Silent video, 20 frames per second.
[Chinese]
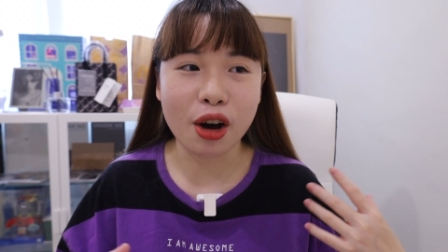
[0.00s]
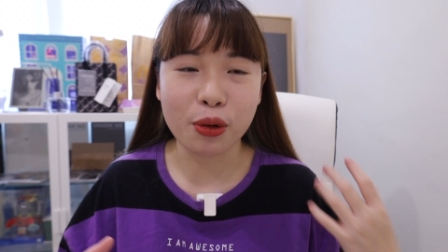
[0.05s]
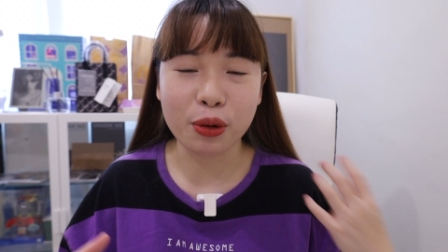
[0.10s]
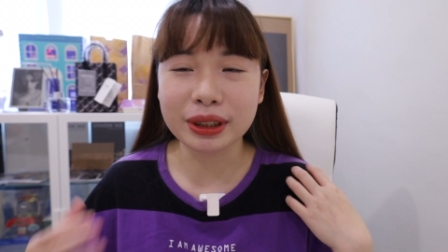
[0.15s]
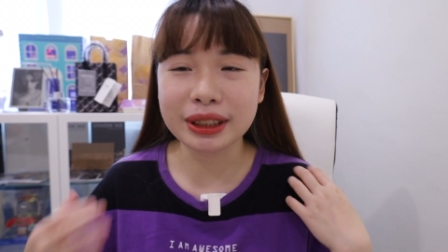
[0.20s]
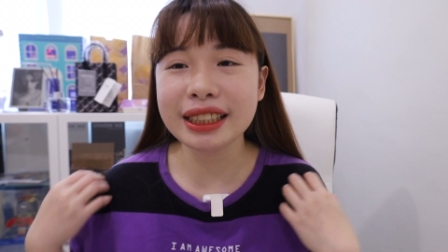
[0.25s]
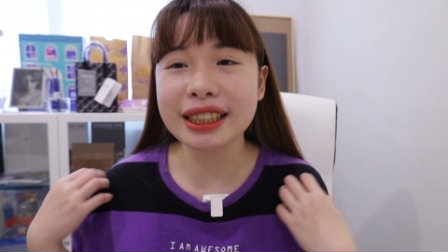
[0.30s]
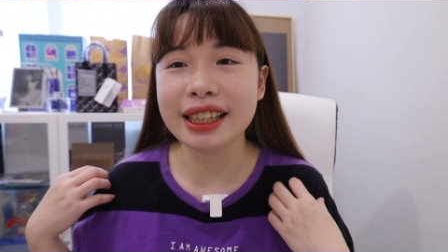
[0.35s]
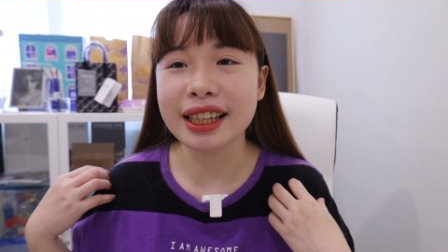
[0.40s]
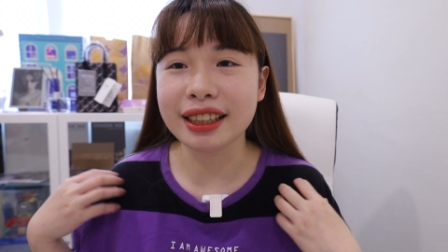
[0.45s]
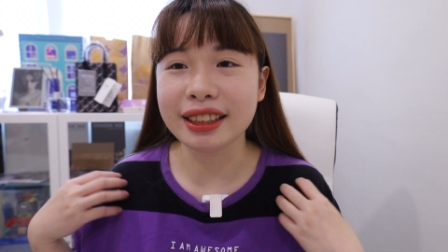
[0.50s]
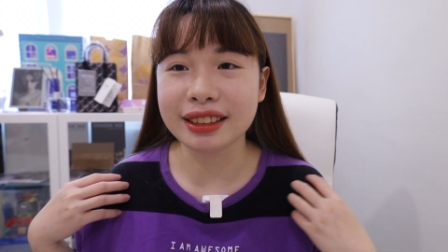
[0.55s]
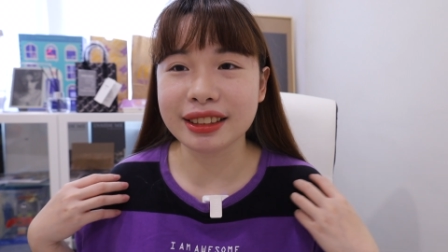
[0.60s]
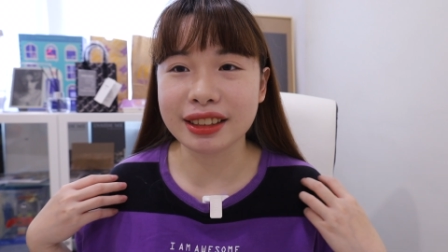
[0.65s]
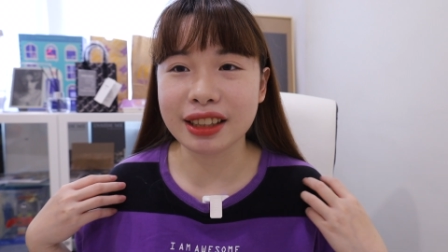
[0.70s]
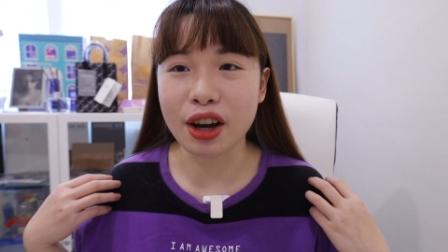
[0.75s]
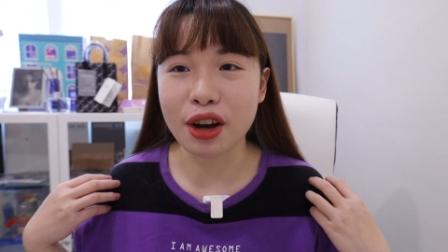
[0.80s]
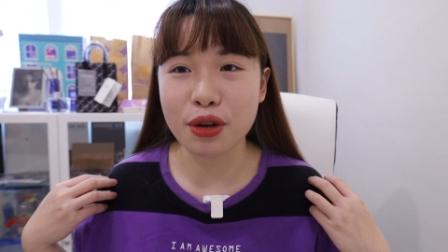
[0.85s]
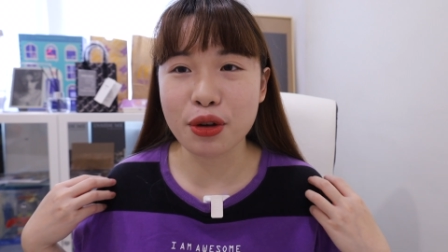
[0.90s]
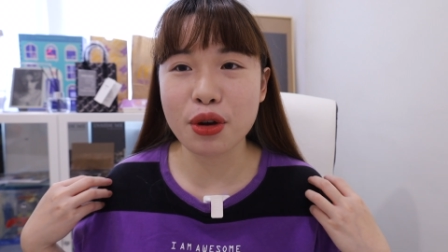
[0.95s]
我自己也知
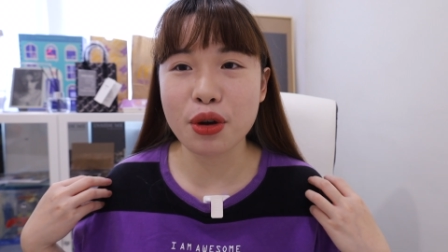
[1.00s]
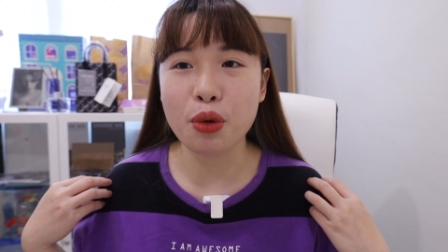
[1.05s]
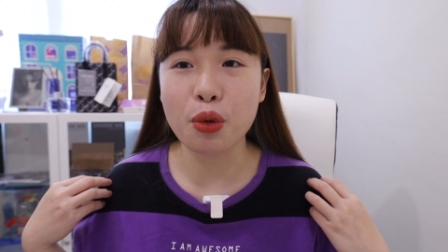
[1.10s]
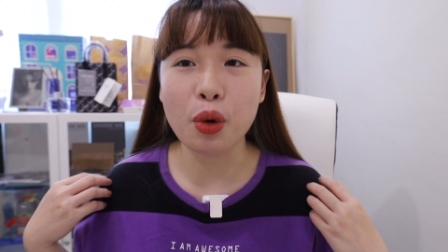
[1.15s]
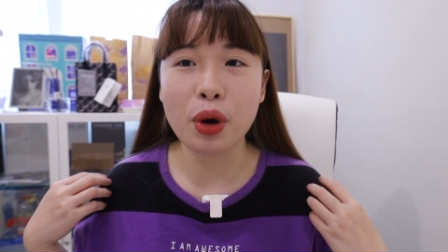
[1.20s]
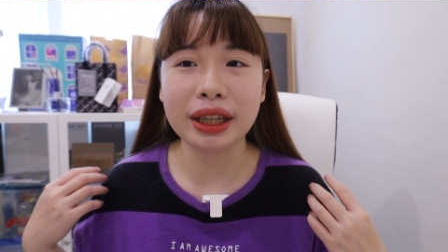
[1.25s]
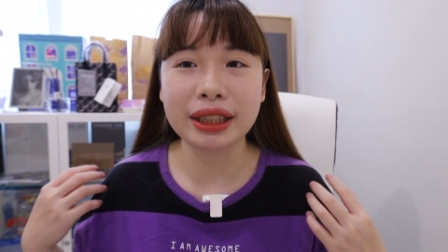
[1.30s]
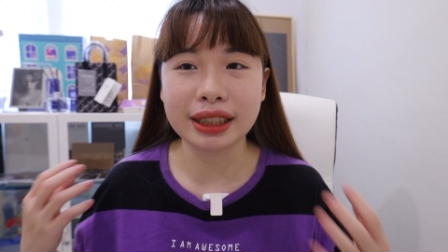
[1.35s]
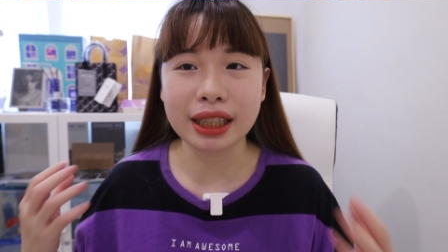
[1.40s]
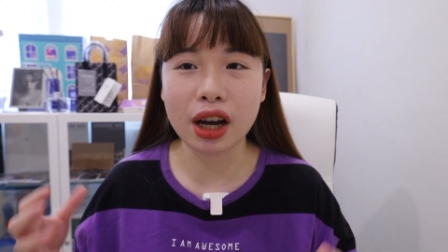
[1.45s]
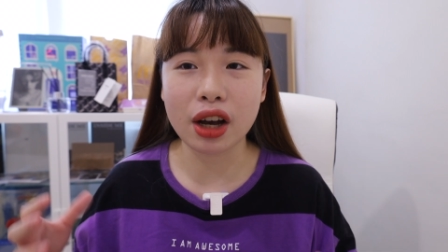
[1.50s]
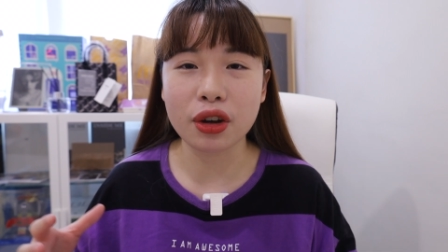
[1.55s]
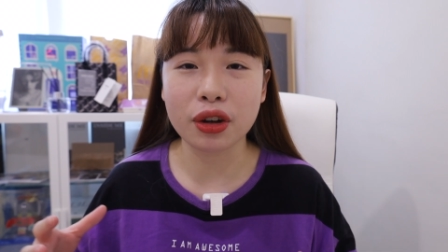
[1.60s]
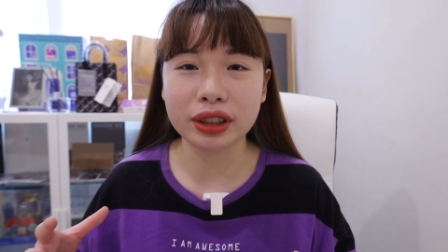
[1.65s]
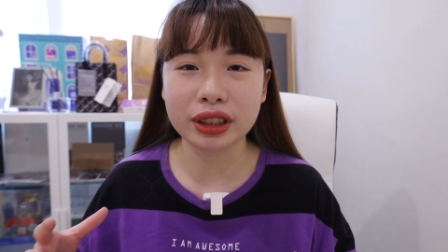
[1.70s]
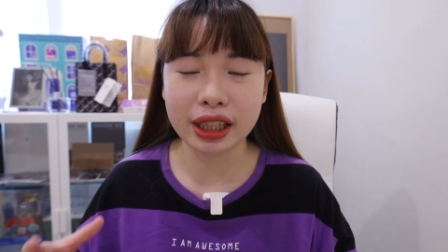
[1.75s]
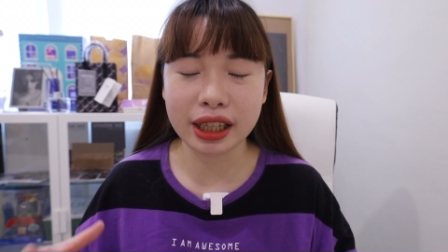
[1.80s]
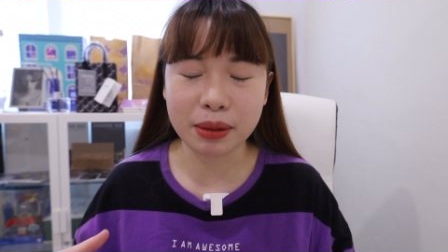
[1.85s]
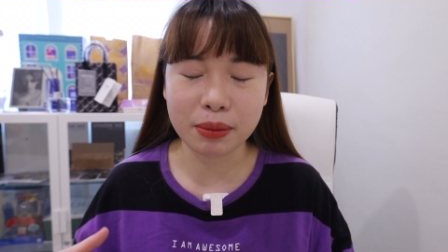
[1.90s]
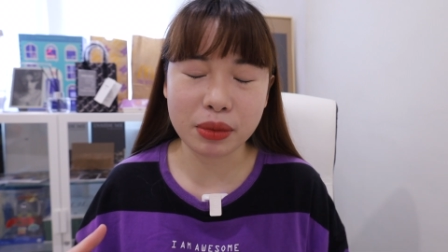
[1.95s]
道，因为我也知道有
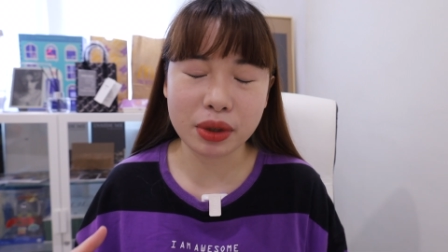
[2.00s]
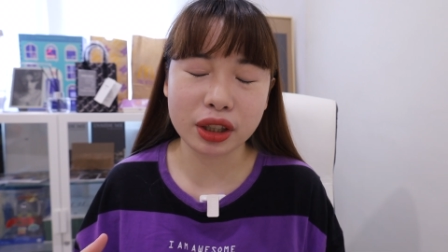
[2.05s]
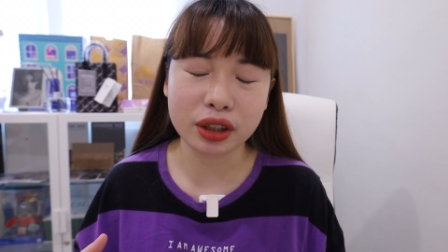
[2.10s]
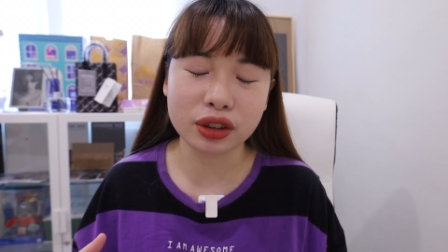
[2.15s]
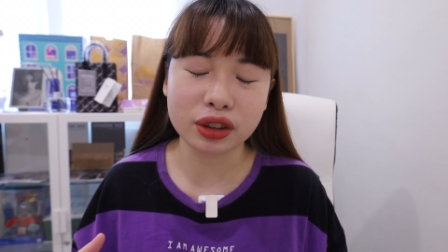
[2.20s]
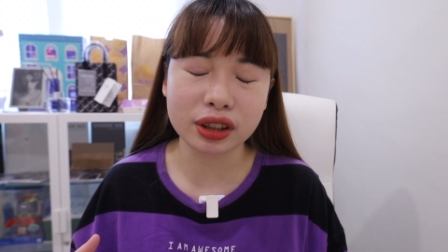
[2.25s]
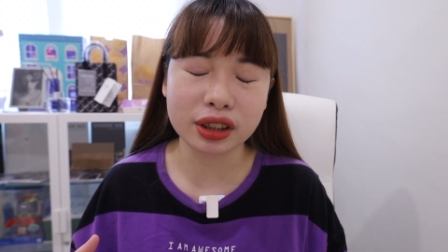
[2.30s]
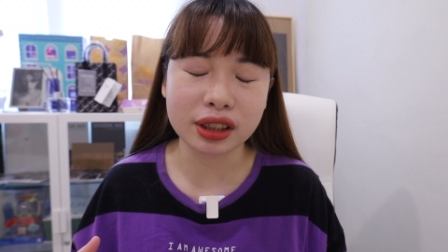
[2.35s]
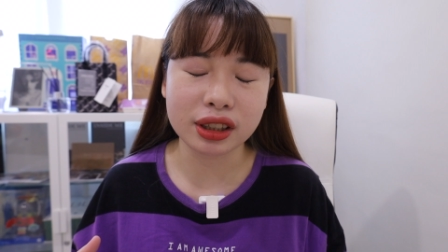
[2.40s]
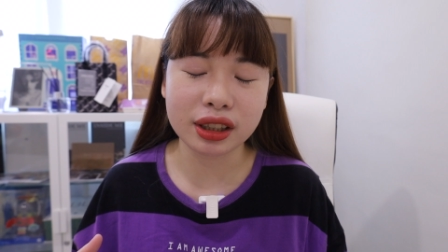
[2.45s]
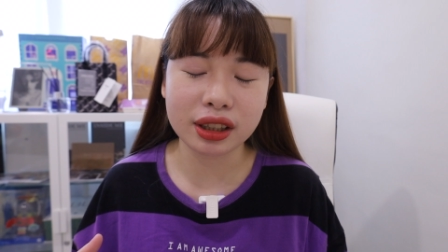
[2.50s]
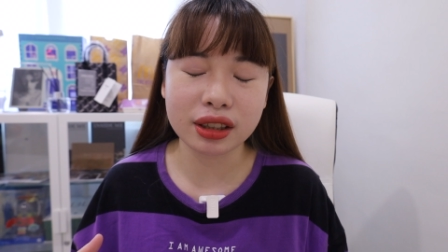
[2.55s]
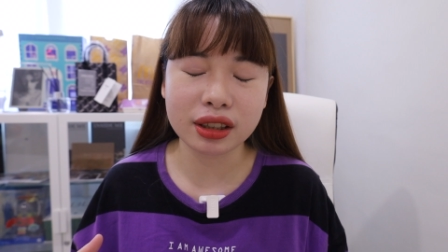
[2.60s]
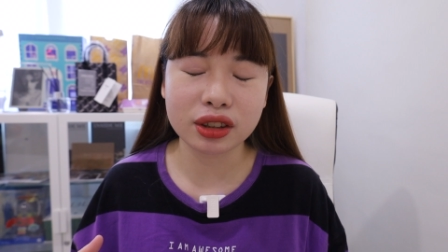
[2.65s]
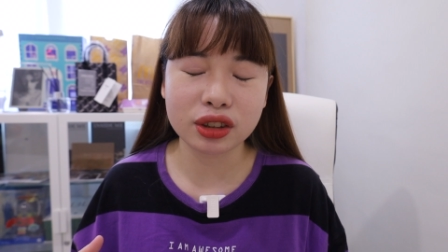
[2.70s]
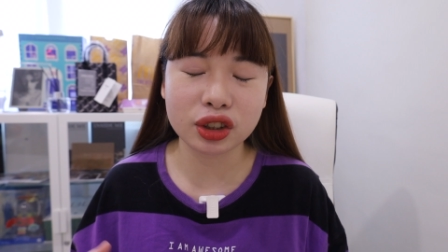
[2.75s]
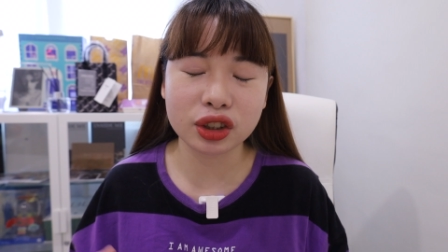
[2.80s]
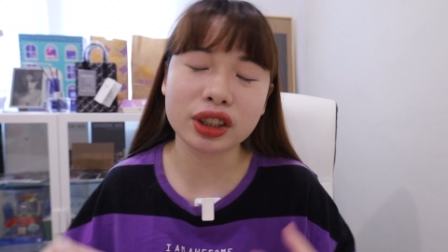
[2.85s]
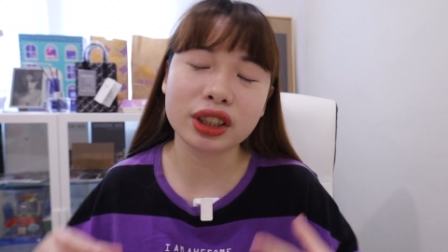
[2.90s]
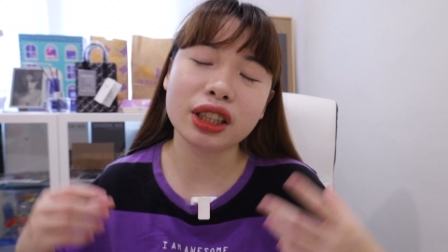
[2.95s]
些影片就是
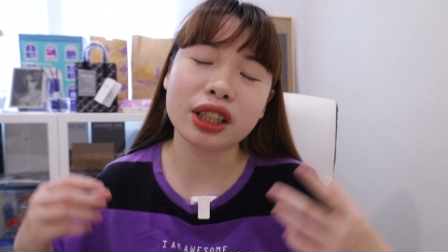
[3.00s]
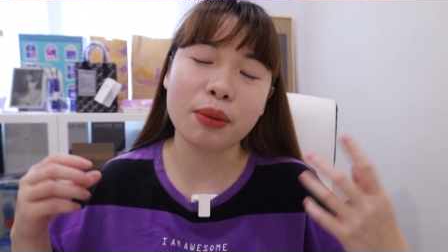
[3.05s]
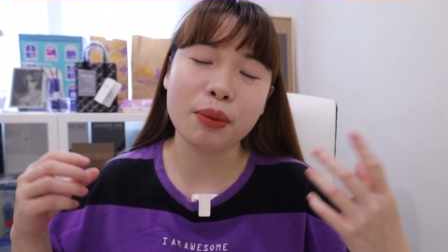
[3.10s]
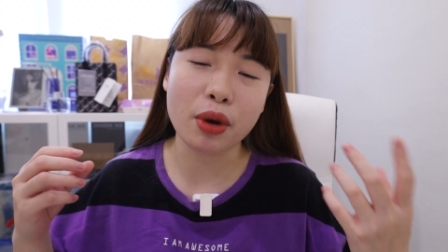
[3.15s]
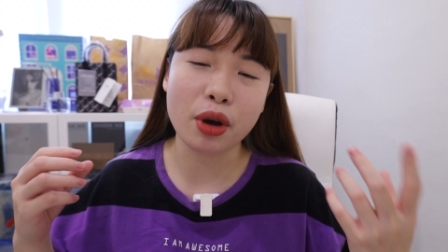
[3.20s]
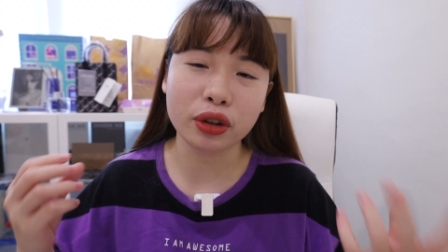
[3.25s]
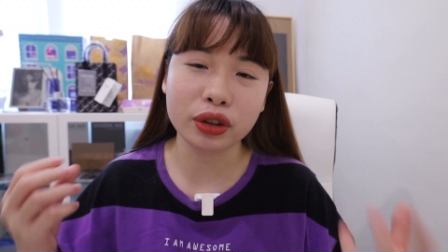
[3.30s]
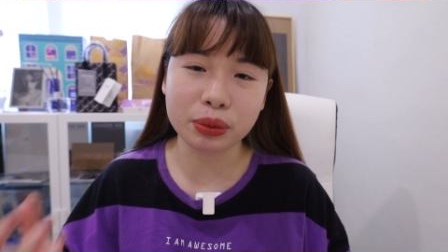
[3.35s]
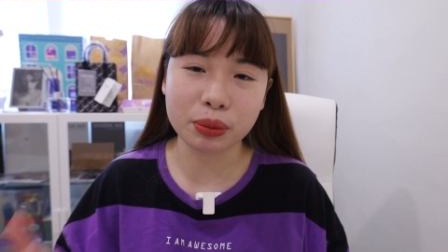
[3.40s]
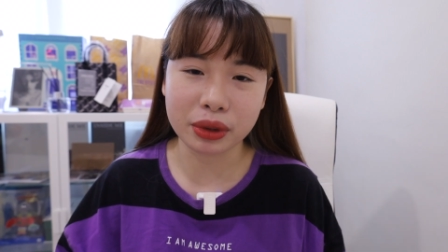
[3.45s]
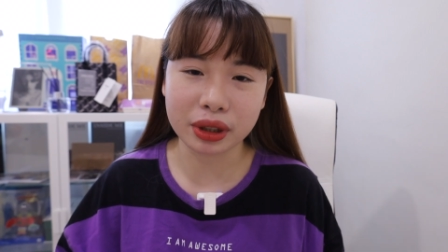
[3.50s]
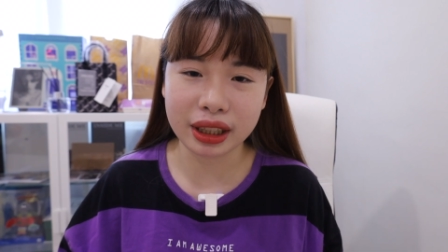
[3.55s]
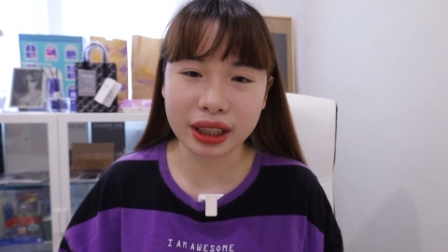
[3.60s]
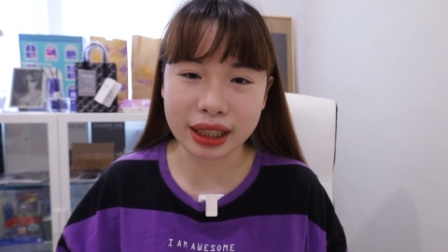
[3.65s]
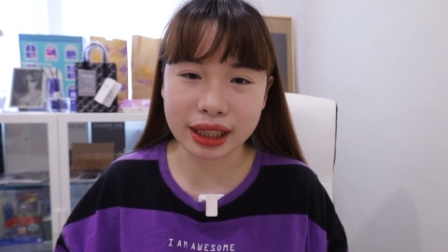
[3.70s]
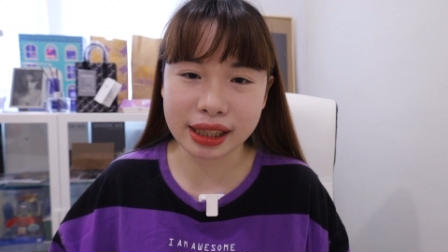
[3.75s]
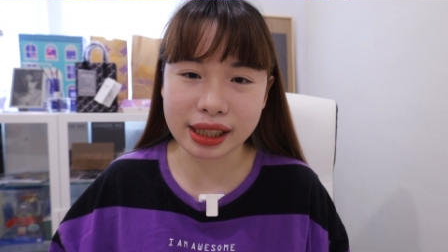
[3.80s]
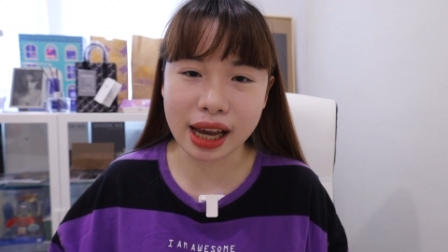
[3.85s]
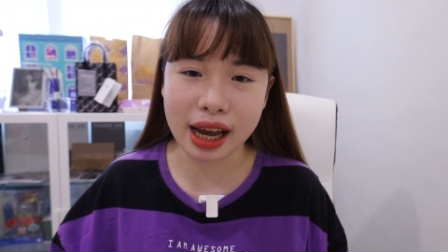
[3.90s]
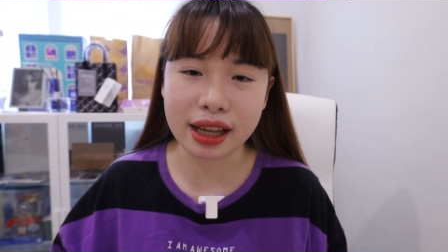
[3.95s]
就是真的没有什么
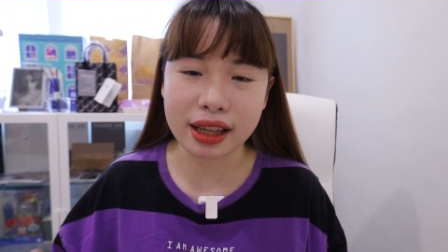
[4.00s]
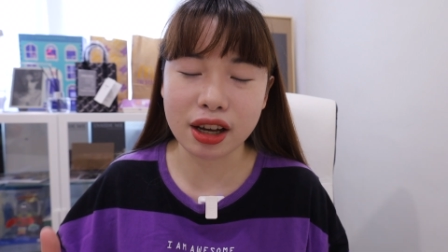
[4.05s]
题材，